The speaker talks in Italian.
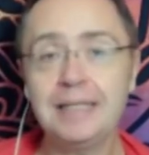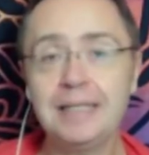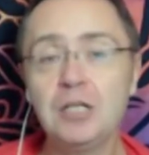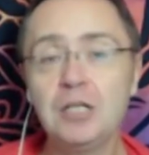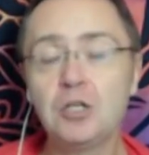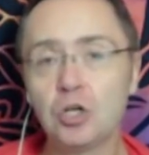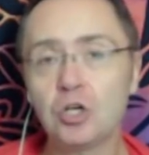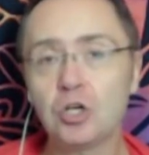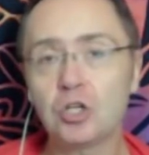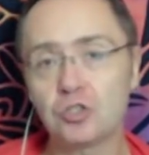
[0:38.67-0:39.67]
e
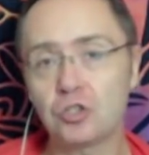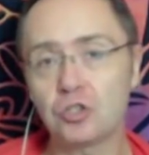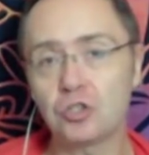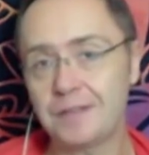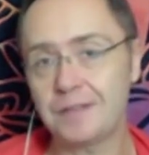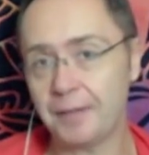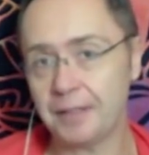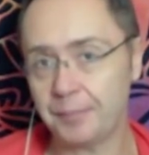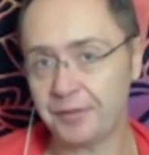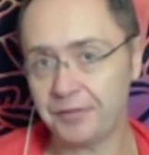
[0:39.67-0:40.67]
dicono che sono estremamente
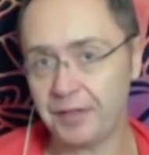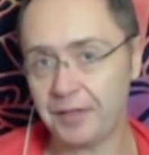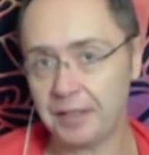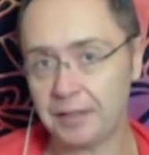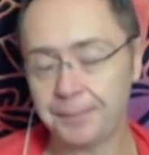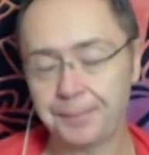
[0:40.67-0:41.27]
perfetti.